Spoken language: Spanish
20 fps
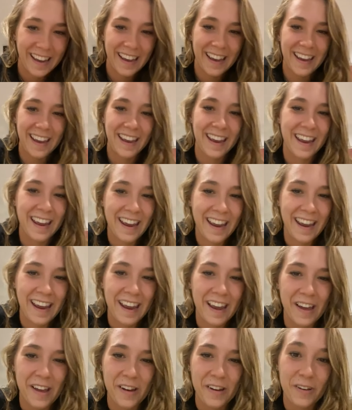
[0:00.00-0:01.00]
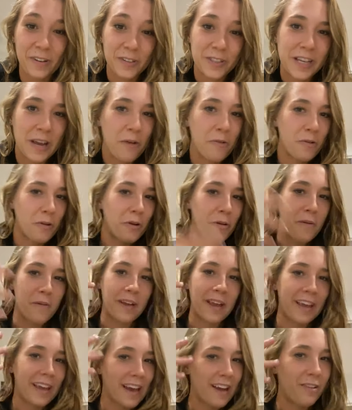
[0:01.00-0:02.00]
Eh, no sé, uno
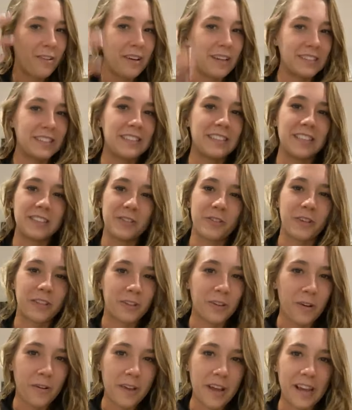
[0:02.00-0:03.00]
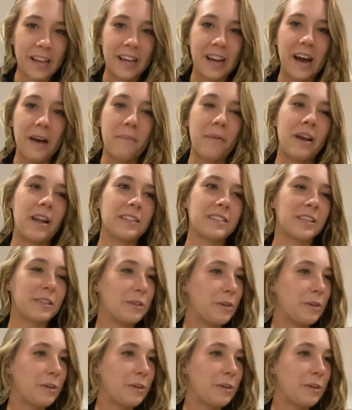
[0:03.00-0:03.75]
como que queda con la sensación que todavía hay cámaras,